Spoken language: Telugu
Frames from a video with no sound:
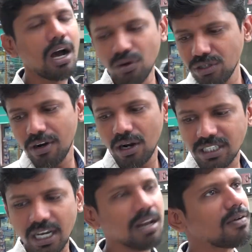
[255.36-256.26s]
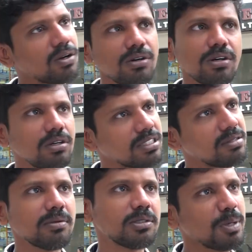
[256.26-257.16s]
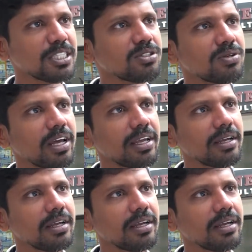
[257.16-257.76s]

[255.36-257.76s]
ఆ నూజువీడలో చాలా వరకు స్పేసెస్ ఉన్నాయి